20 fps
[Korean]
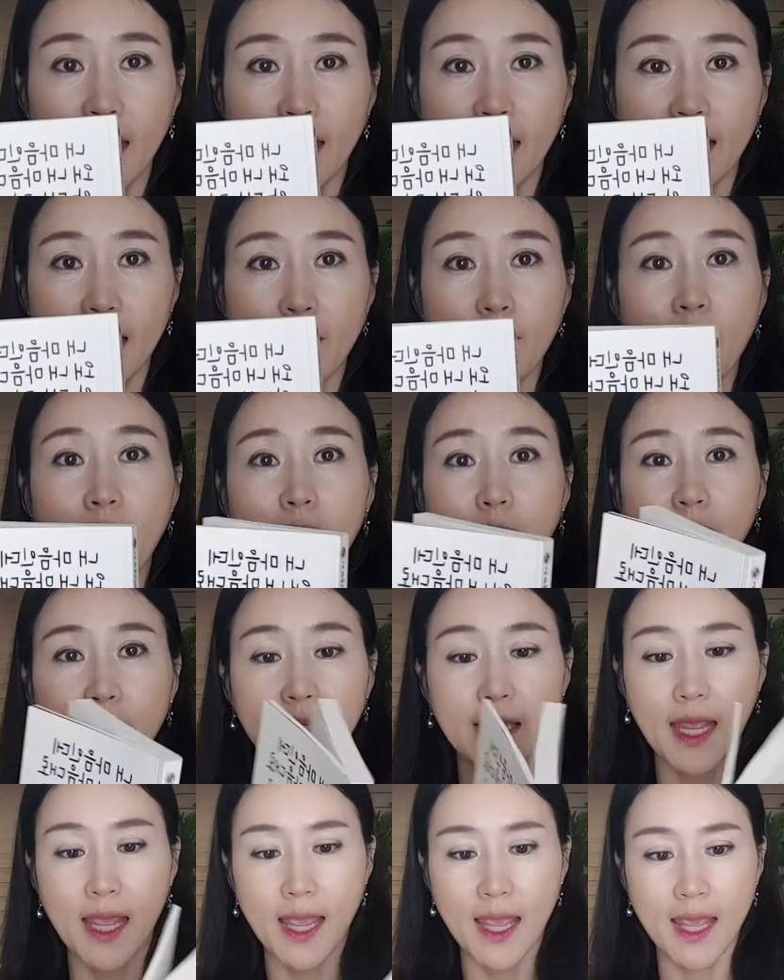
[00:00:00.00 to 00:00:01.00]
내
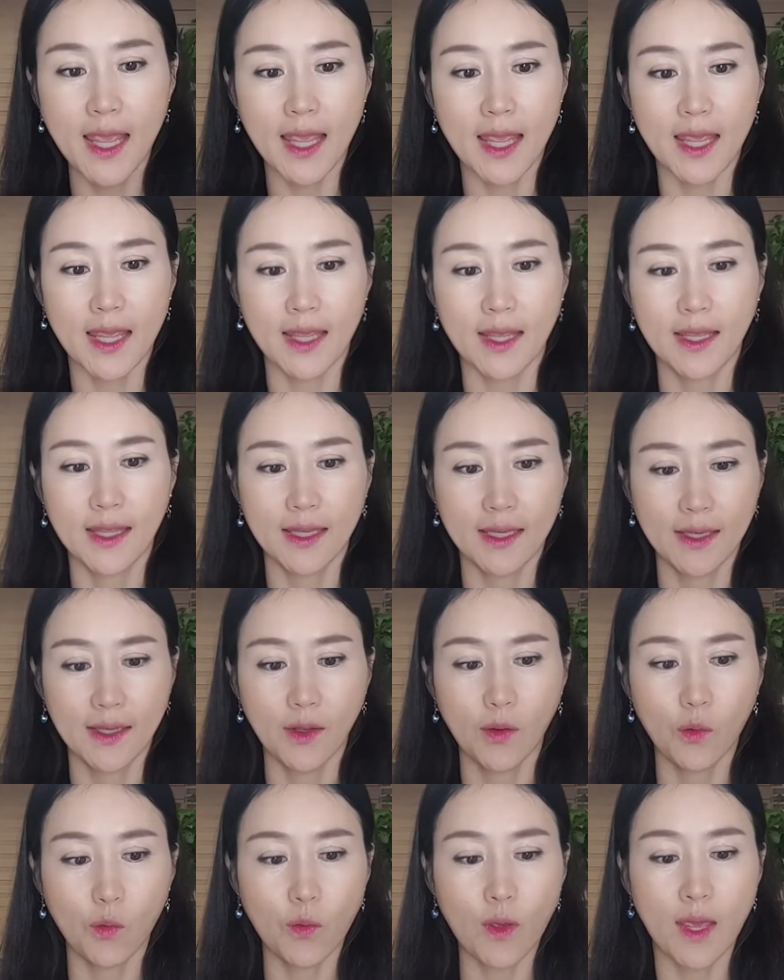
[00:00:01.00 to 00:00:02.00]
마음인데
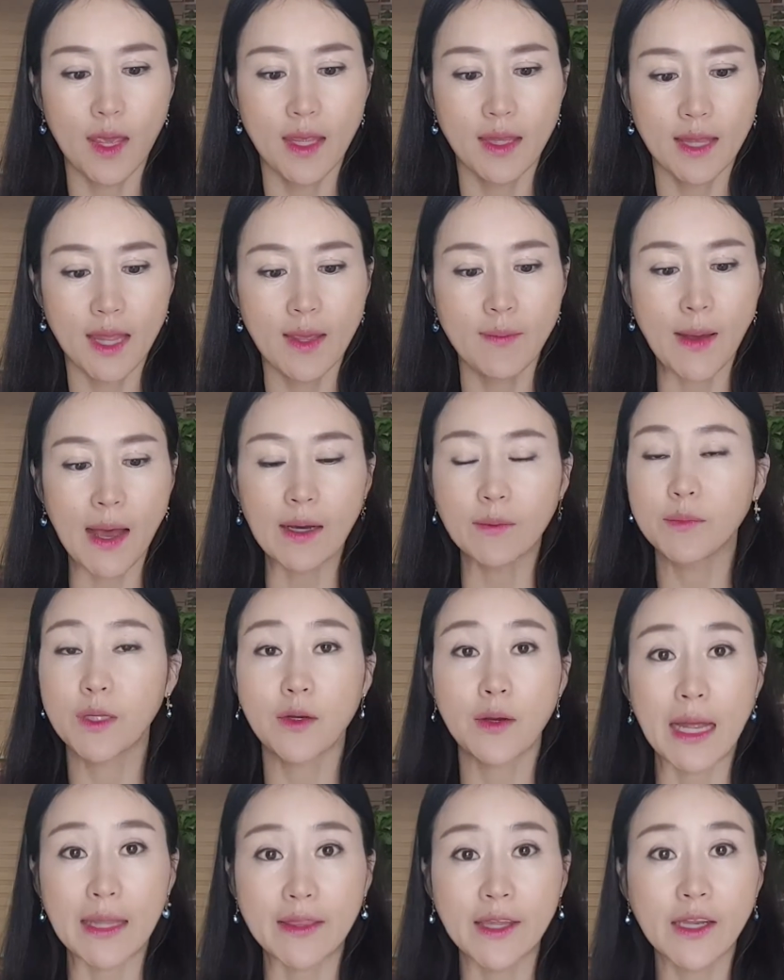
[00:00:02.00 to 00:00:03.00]
왜 내
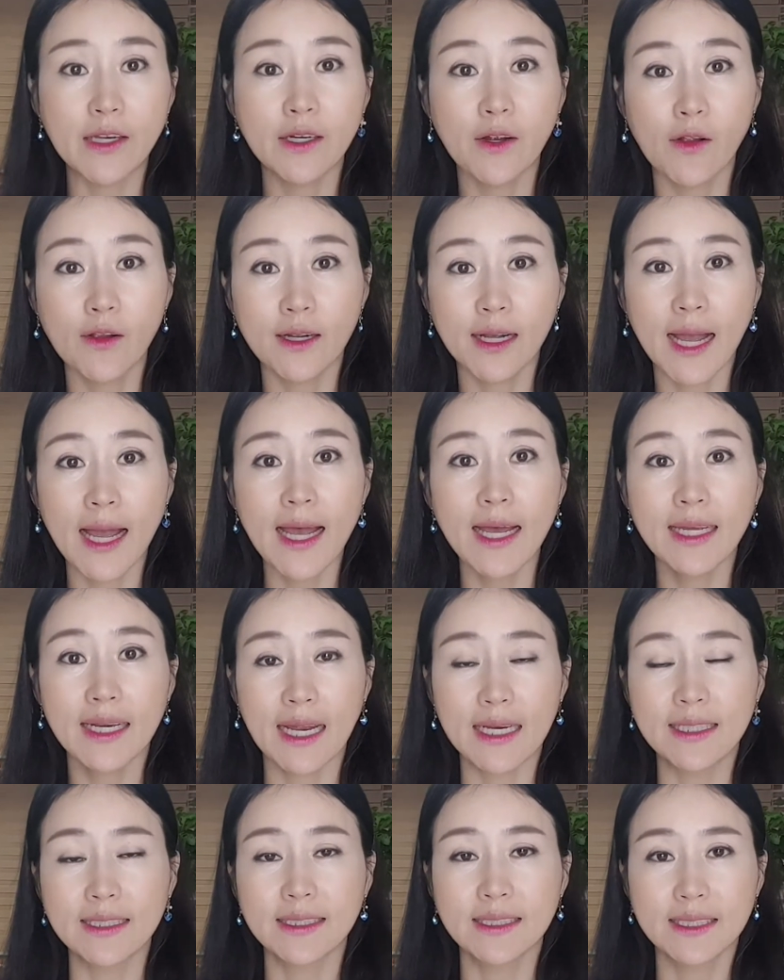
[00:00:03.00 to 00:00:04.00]
마음대로 안 되는
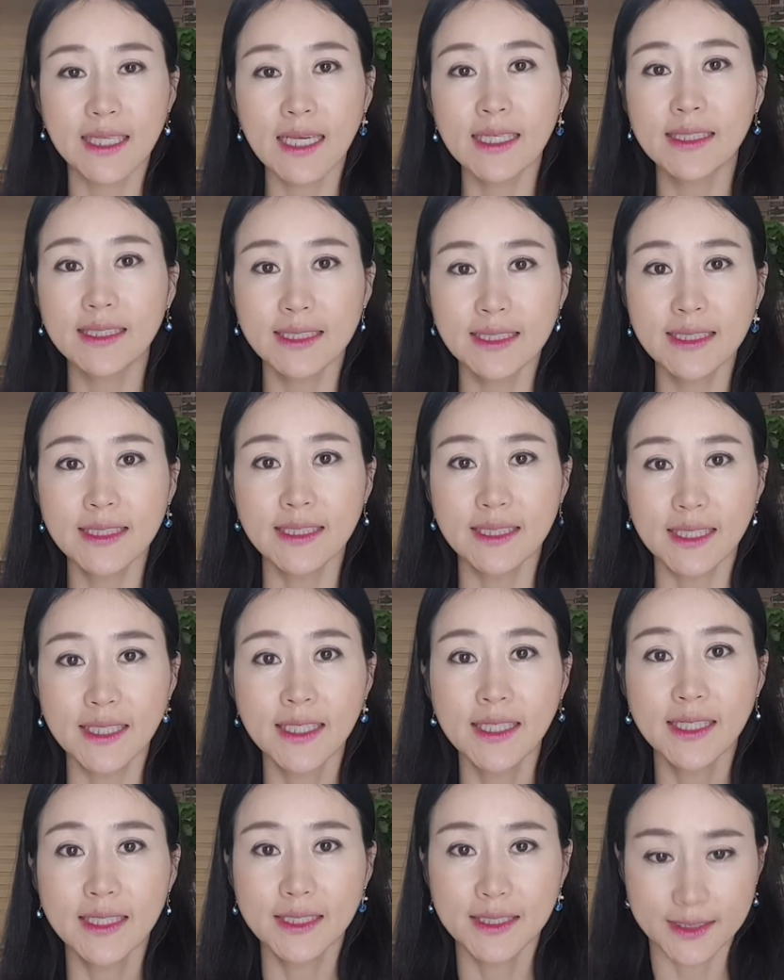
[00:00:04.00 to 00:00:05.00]
걸까라는 책을
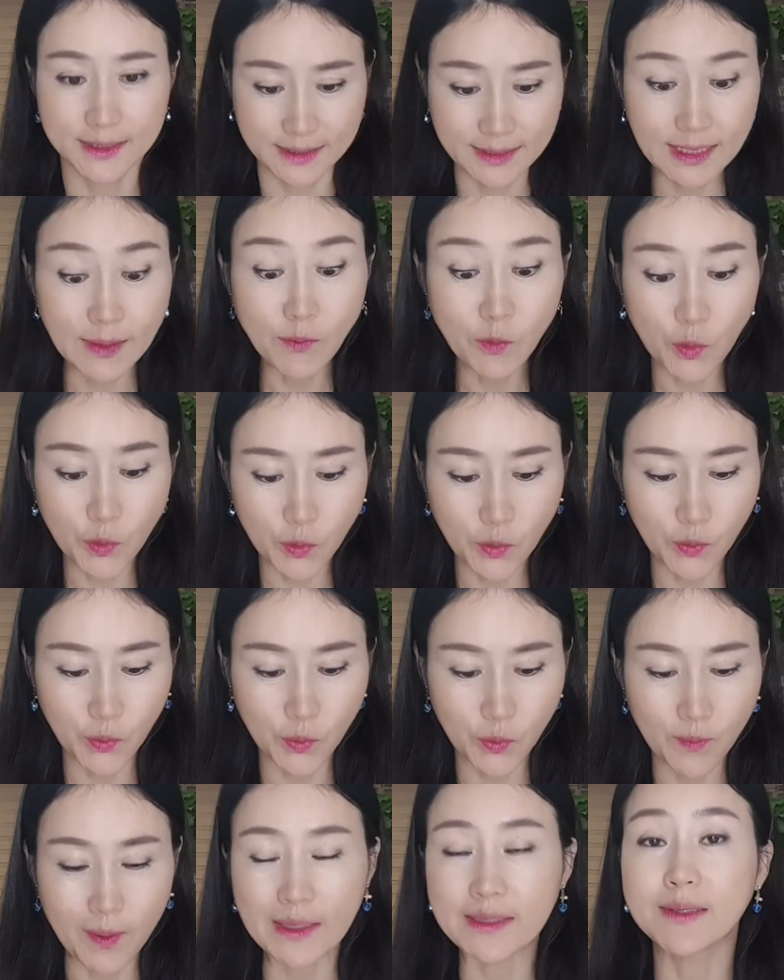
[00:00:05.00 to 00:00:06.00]

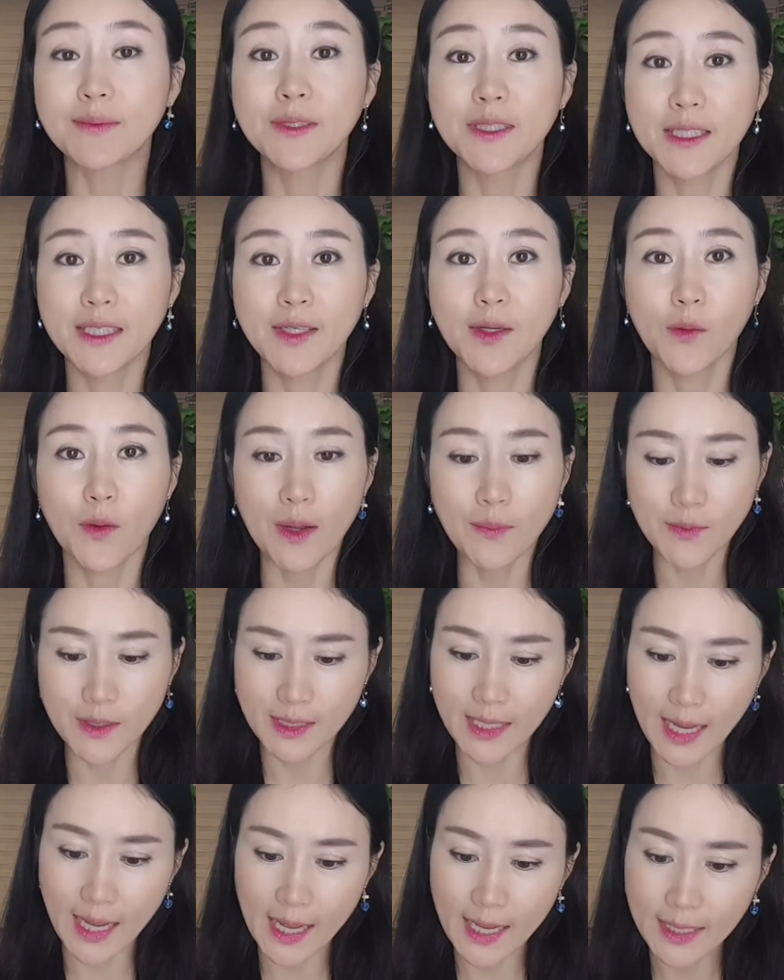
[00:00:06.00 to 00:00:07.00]
참고로 말씀을 드리려고
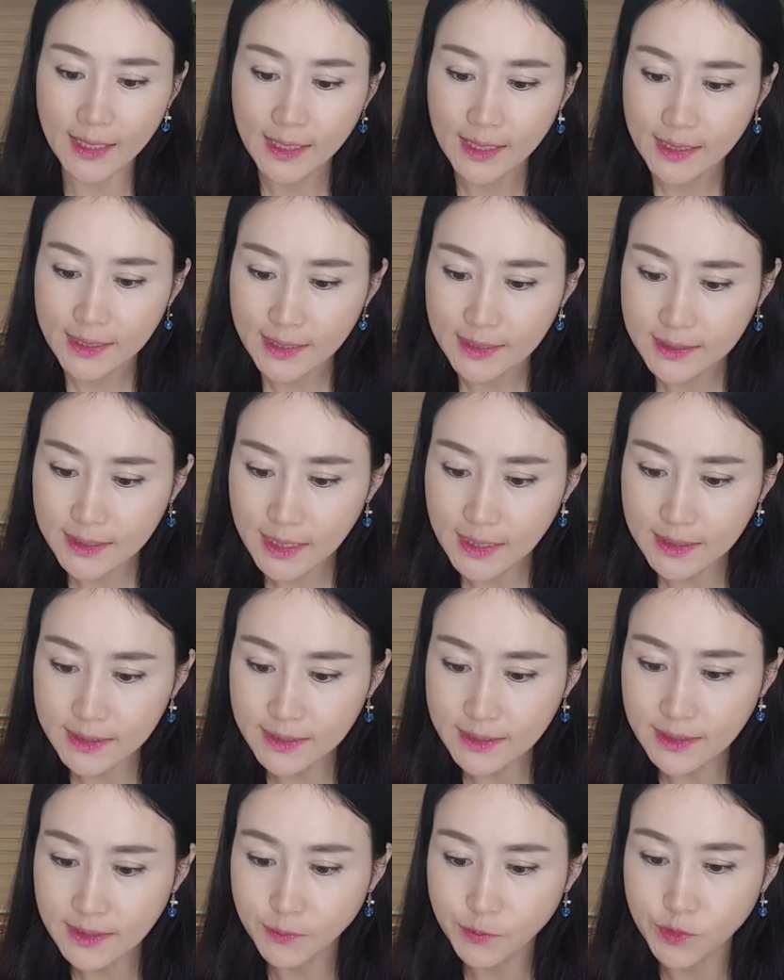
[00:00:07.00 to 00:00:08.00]
합니다. 이 책을
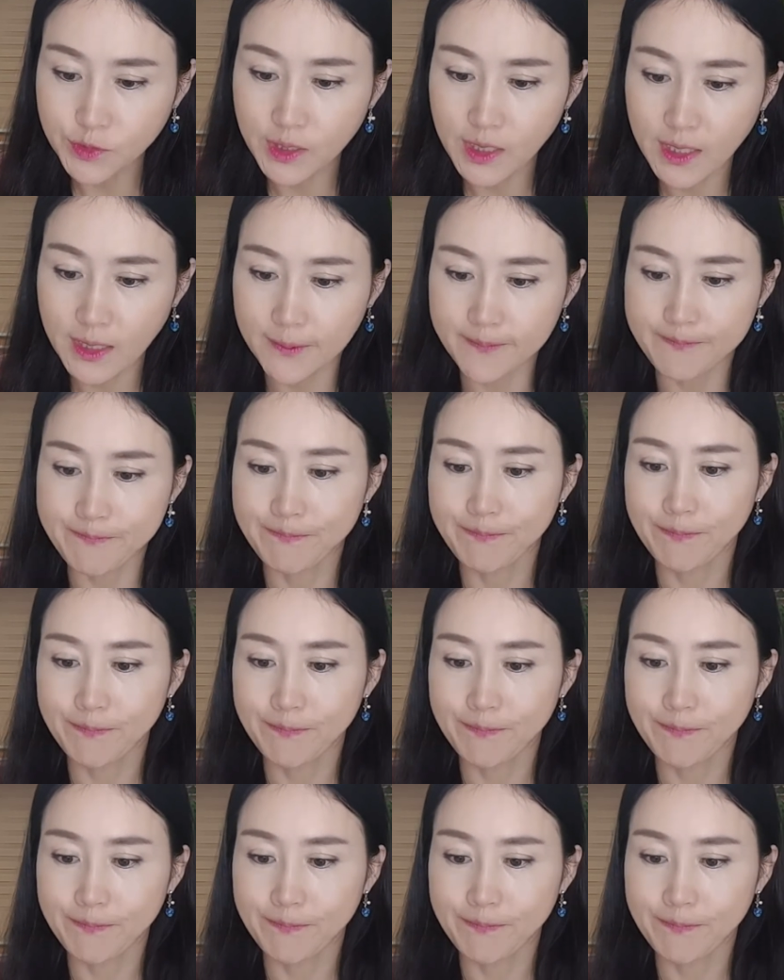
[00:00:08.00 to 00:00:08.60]
쓰신 분이